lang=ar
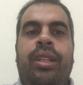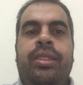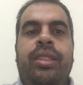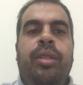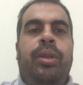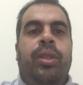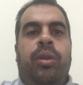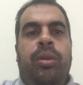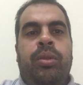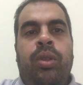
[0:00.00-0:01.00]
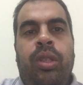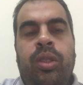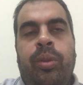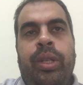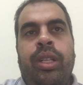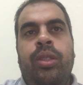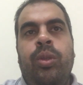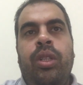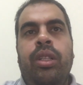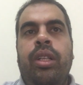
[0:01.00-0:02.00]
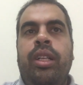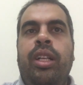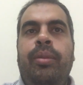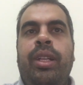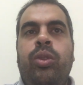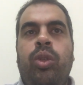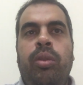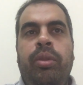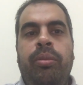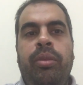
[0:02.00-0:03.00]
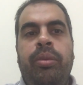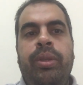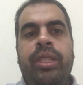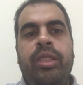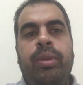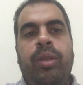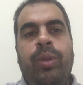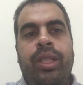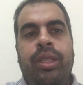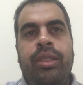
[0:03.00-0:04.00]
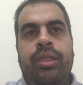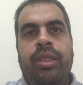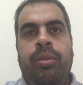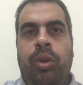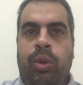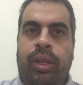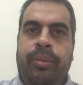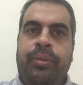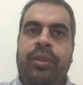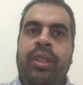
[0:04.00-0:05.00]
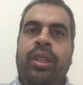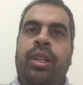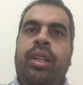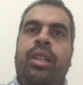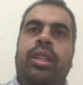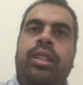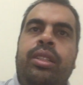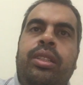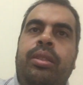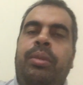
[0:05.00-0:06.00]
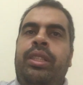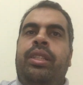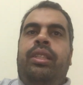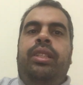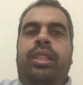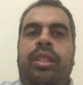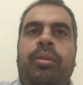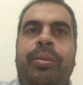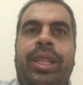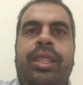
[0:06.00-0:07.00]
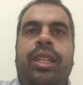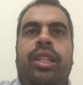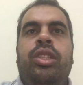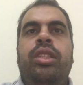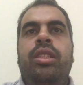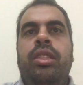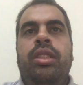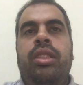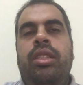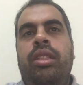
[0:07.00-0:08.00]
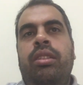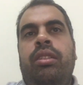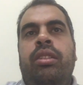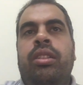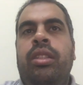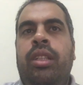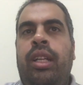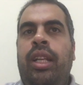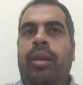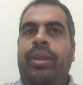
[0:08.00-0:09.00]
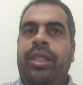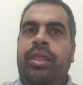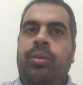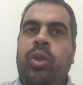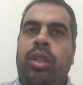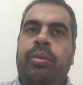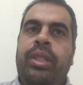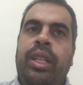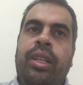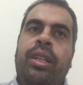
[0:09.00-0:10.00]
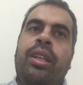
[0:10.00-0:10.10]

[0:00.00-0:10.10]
السلام عليكم ورحمة الله وبركاته النهاردة هنتكلم على دور البيم بالنسبة لمهندس الموقع لأن محتاجين احنا البيم جدا عشان نقدر نسيطر على عمليات موقع البناء